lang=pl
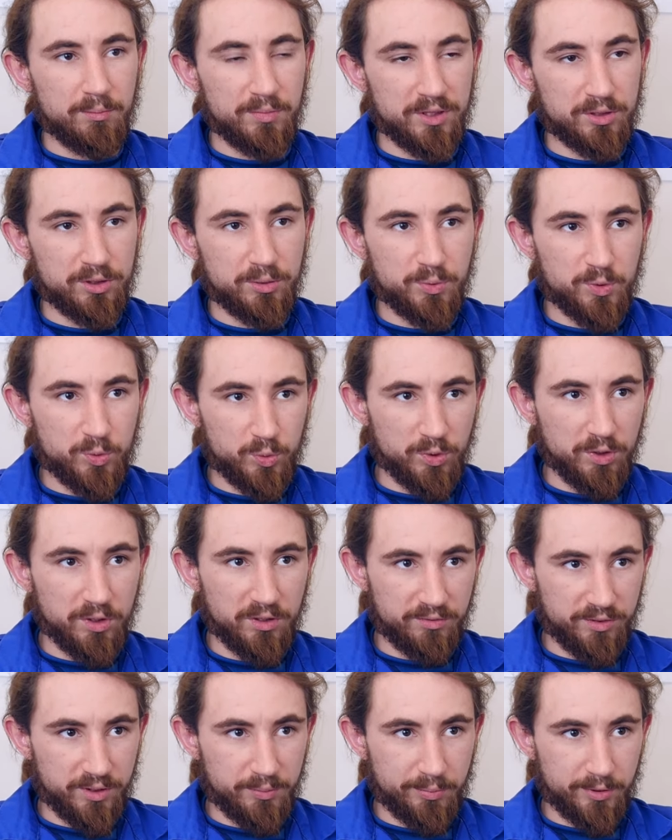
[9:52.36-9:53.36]

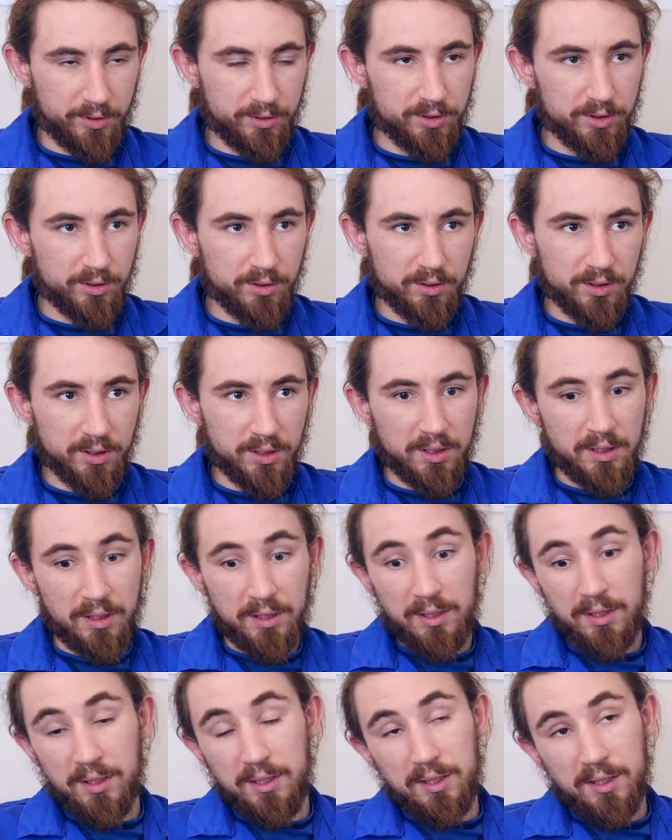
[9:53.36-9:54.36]
bezobsługowych prosiąt,
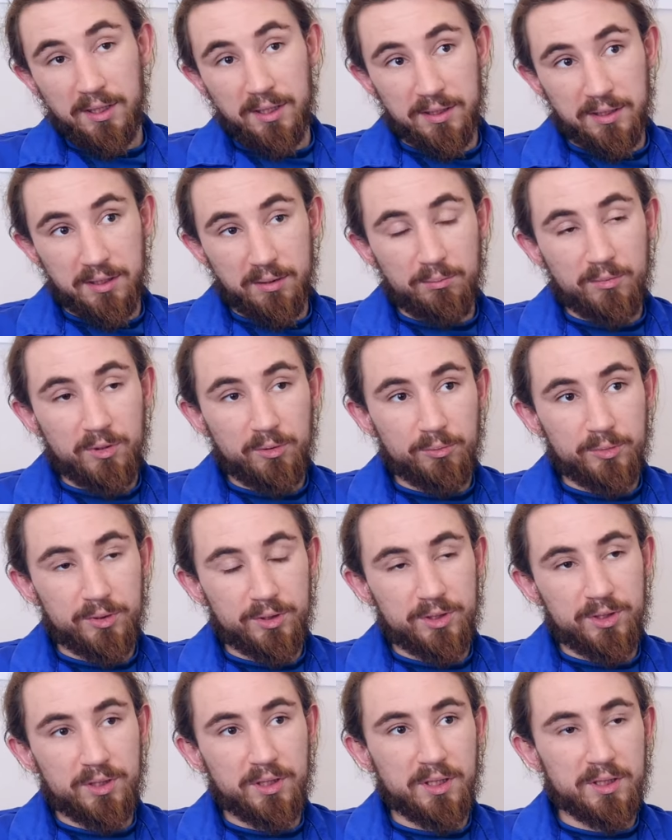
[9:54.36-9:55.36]
a tam mamy
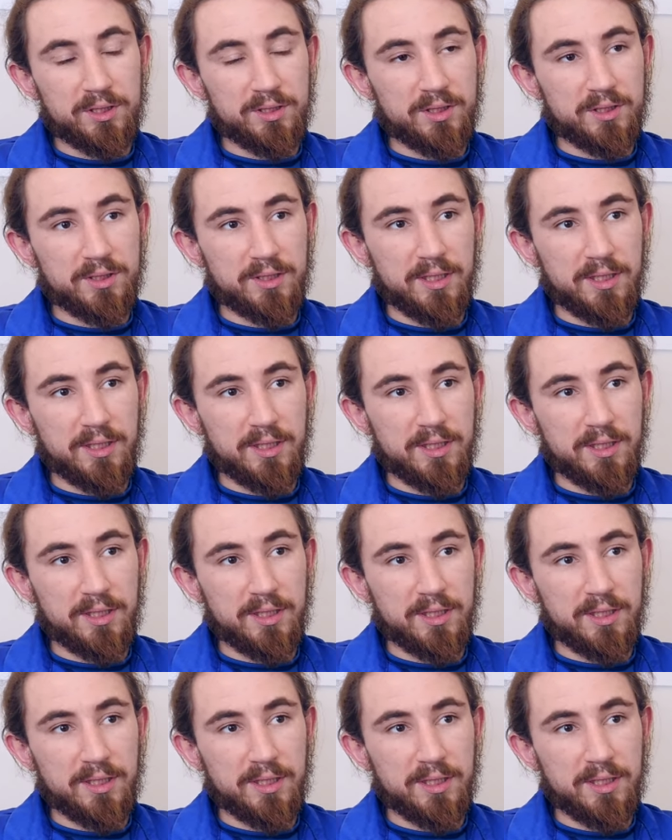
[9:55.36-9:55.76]
13 z